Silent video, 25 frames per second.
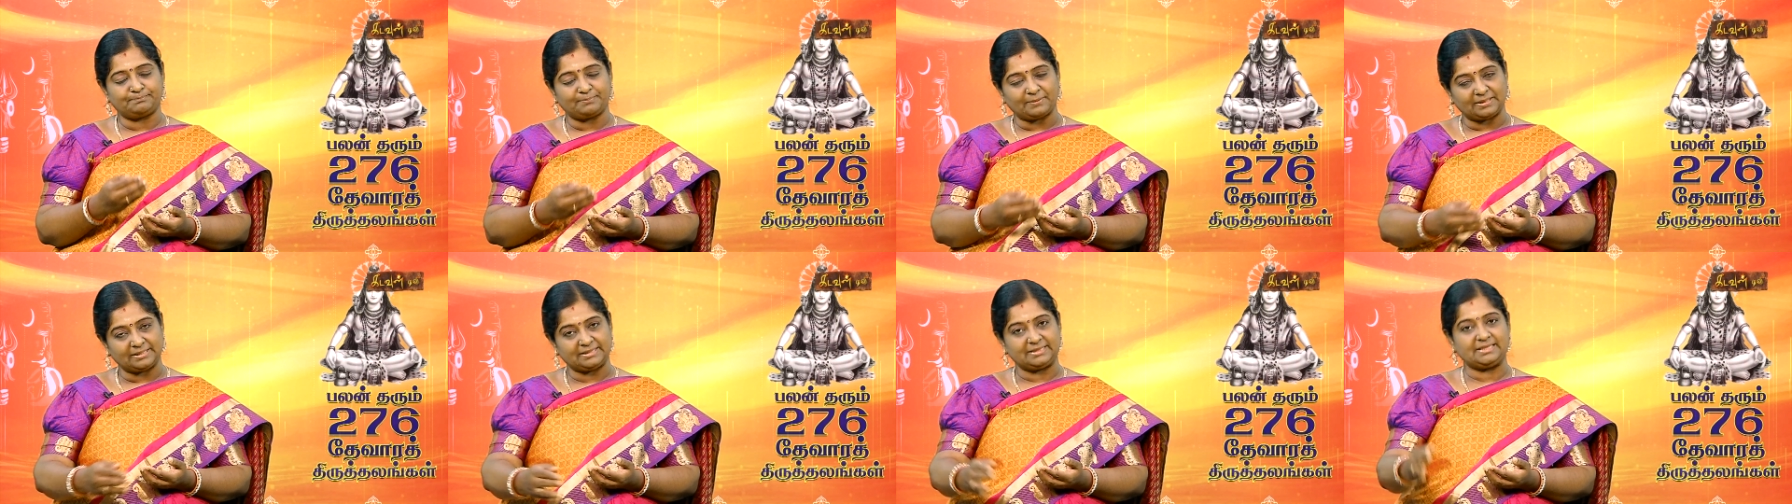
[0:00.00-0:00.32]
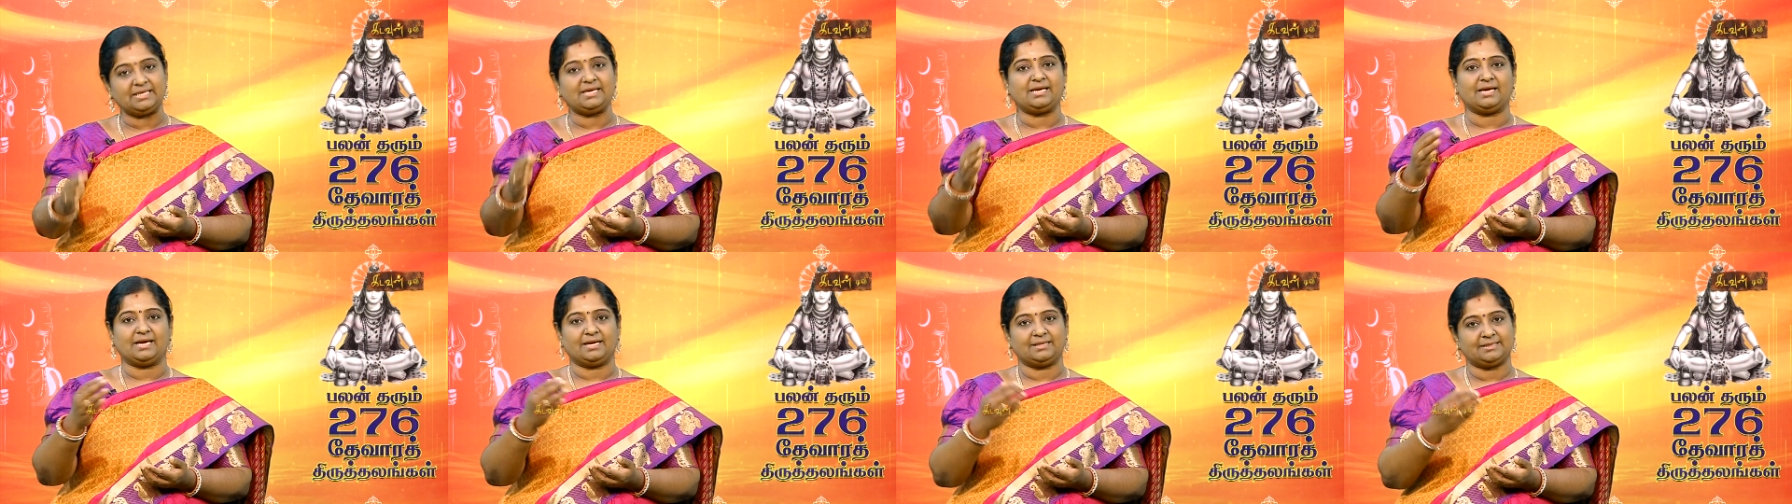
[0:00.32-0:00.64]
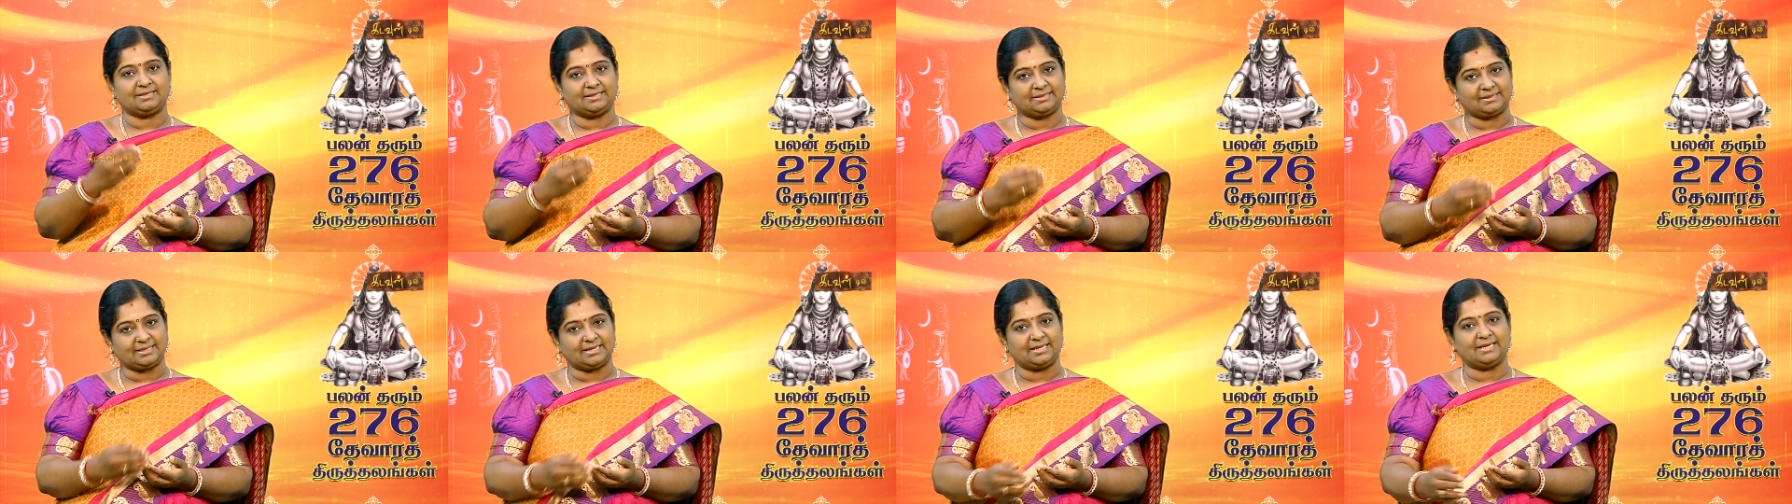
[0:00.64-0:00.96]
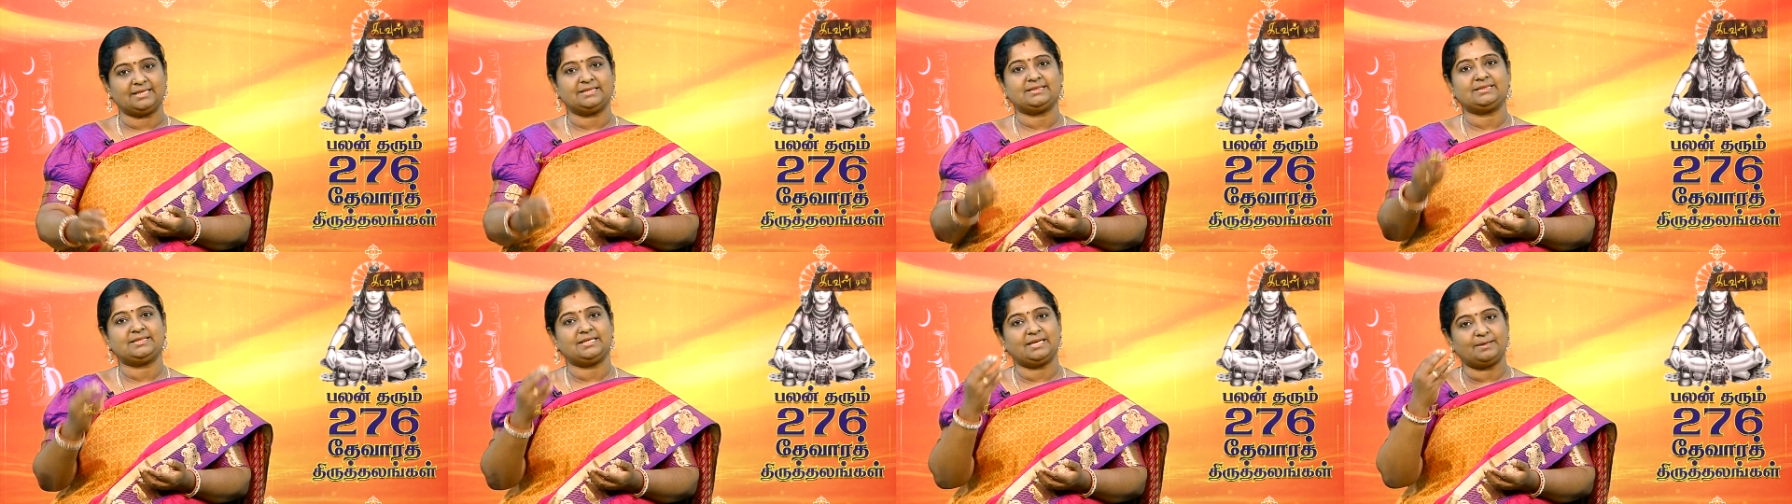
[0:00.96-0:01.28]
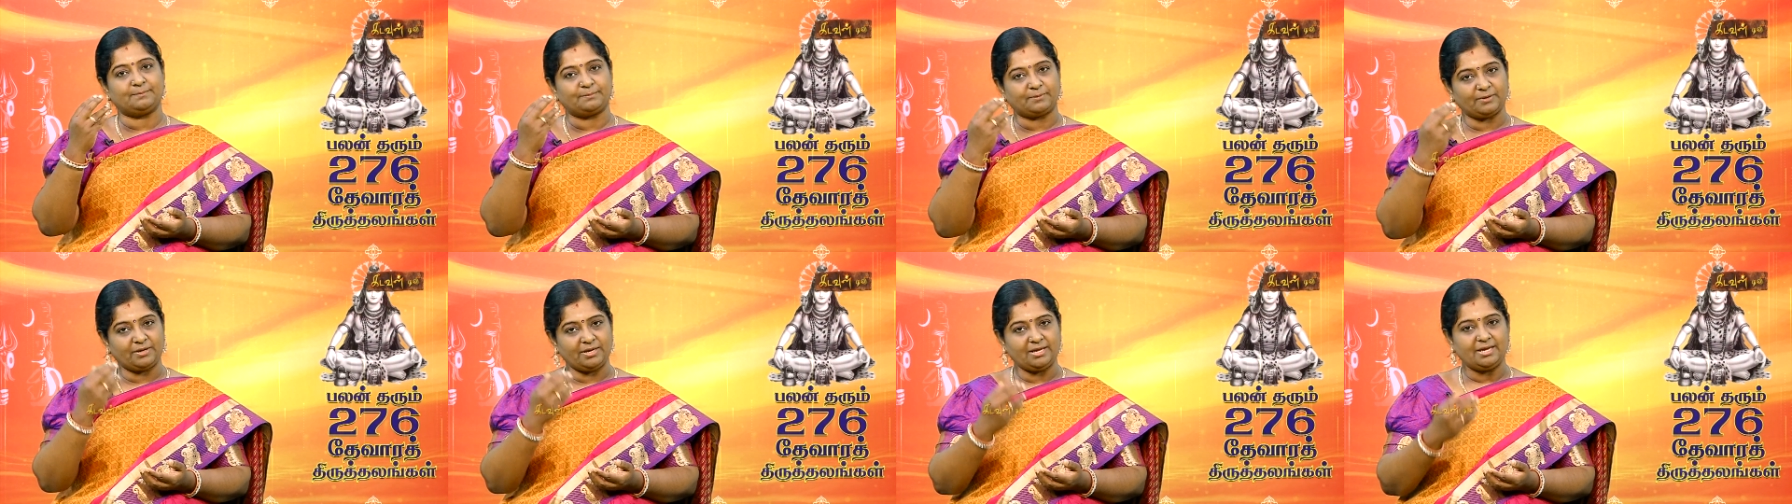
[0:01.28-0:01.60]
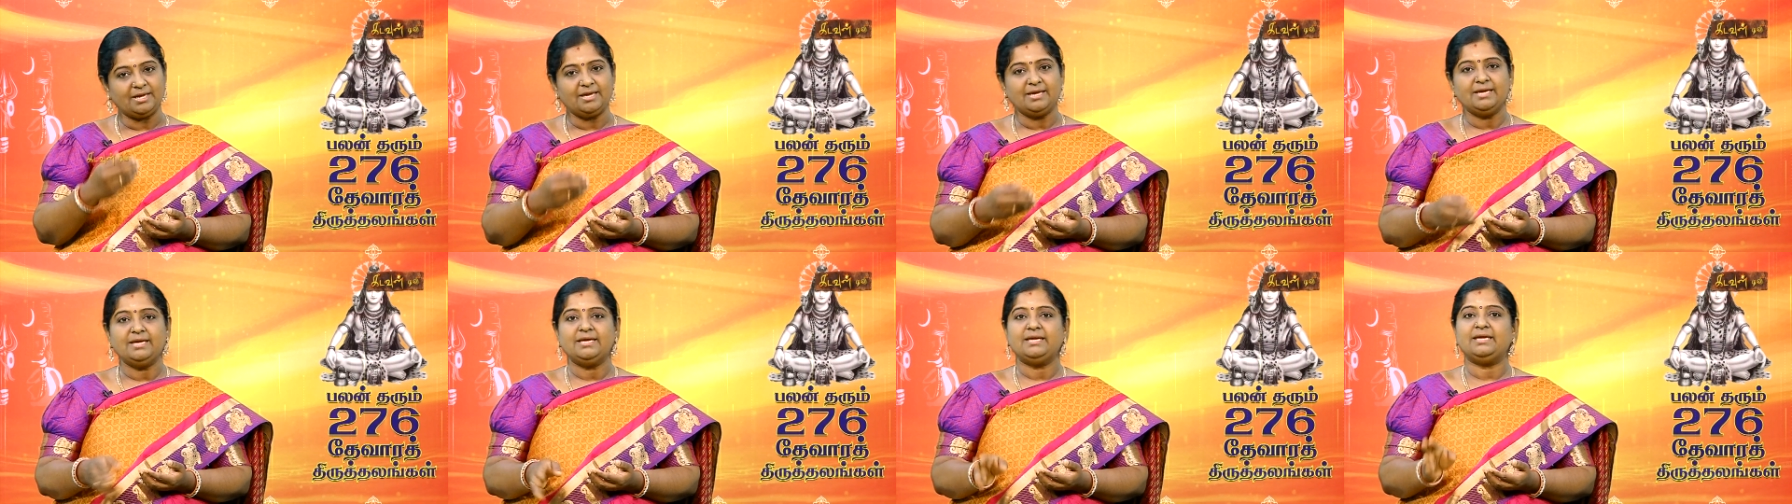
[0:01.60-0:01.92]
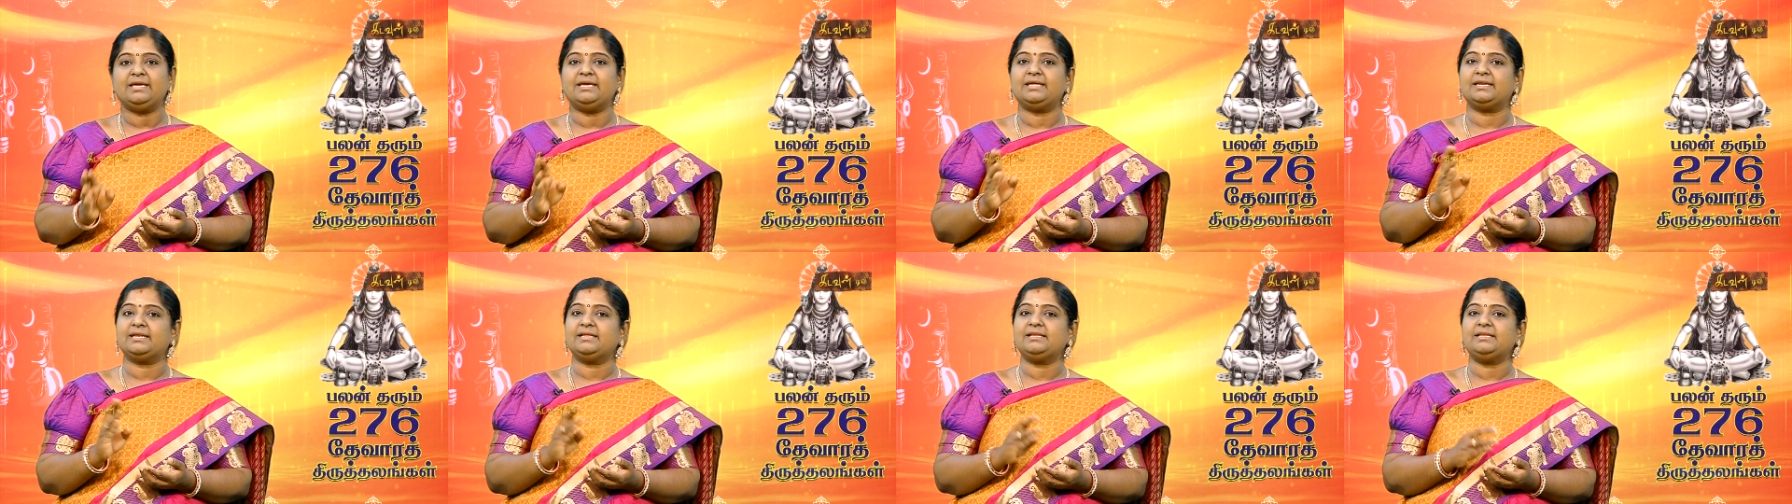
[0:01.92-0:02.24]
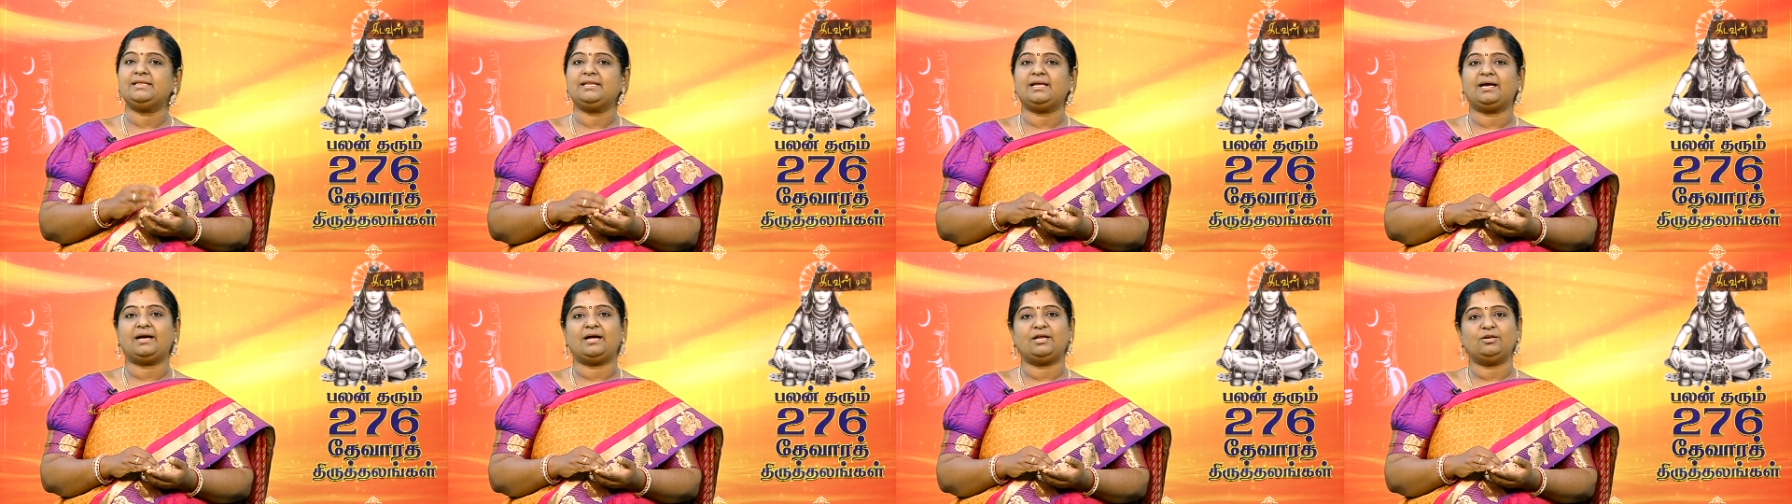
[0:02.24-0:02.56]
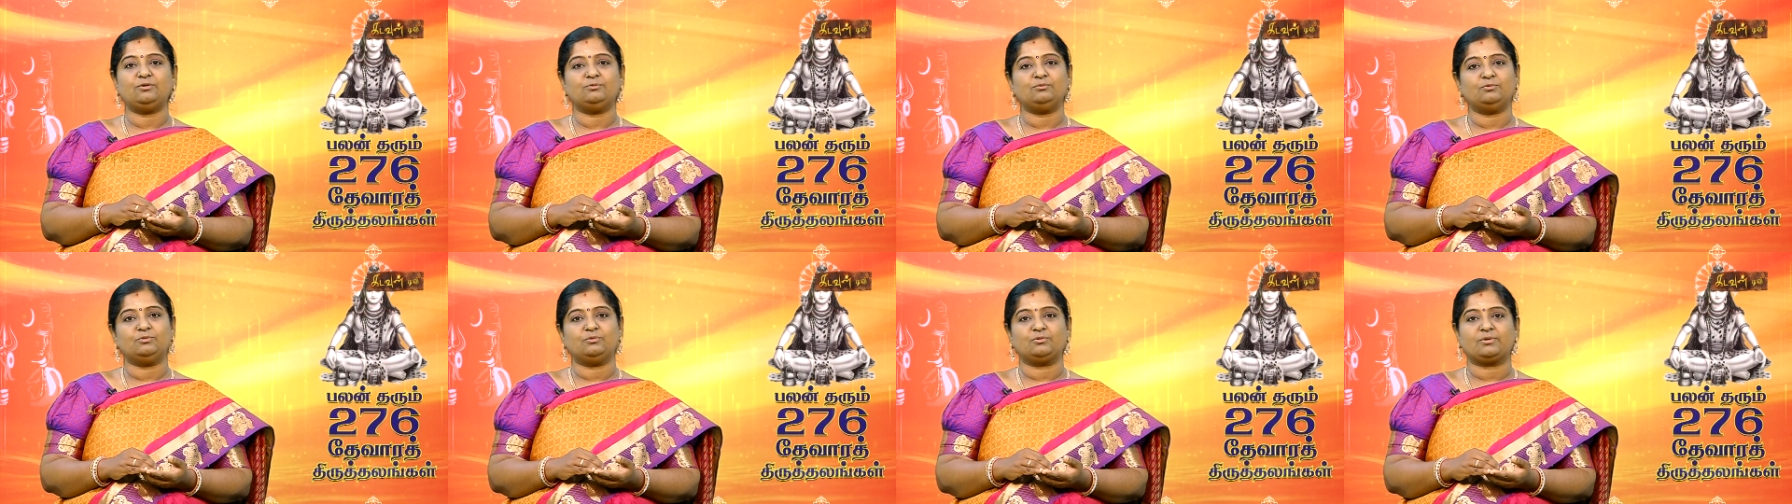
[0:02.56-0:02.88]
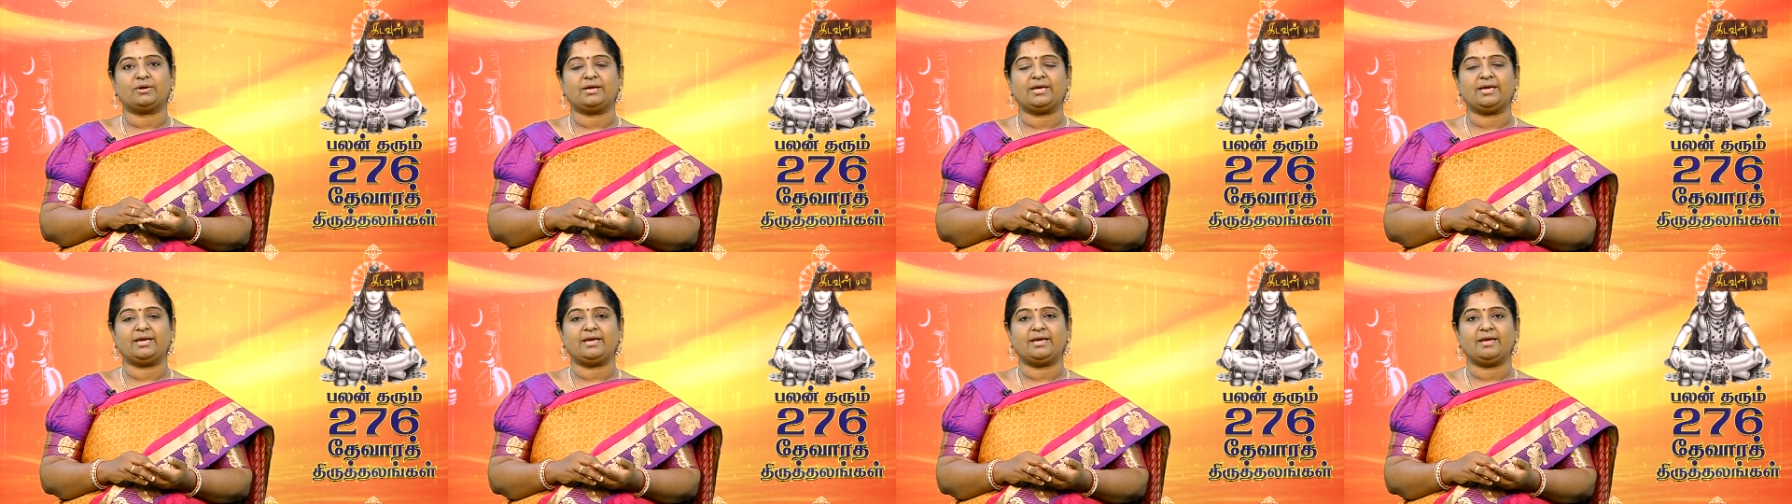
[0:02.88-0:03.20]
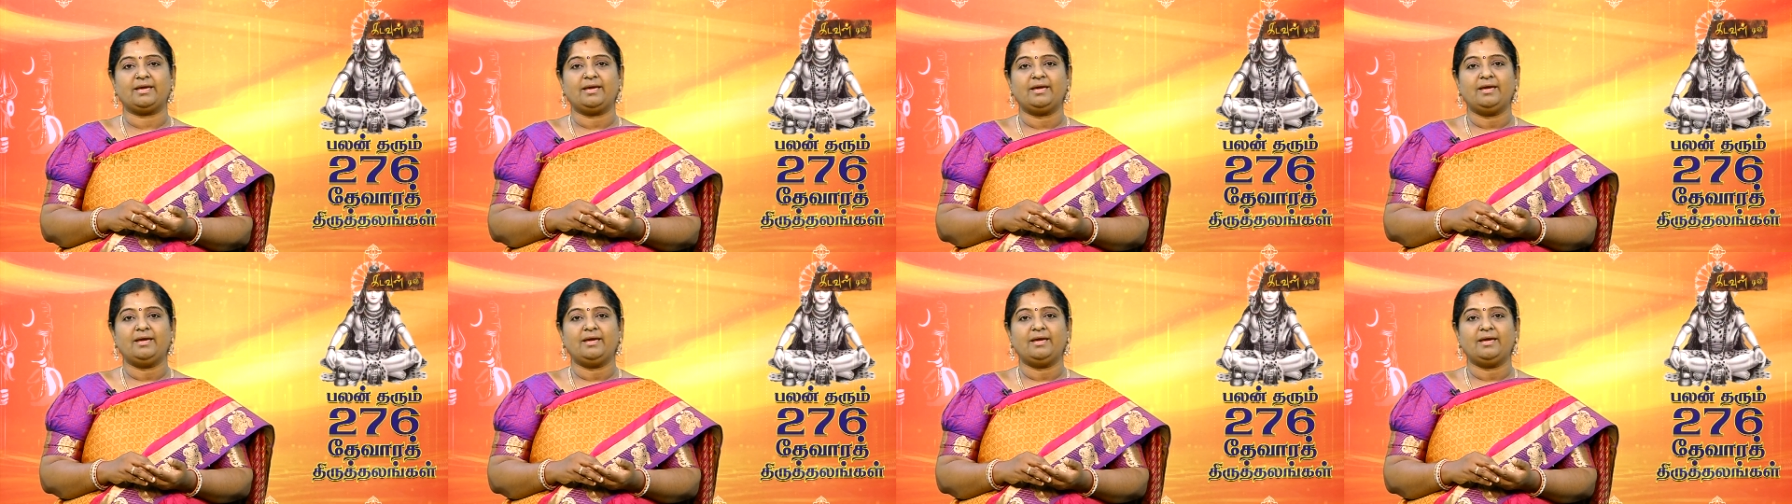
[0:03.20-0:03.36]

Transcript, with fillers: பத்தி அந்த தளத்தில் போய் இறந்தாலும் ஓகே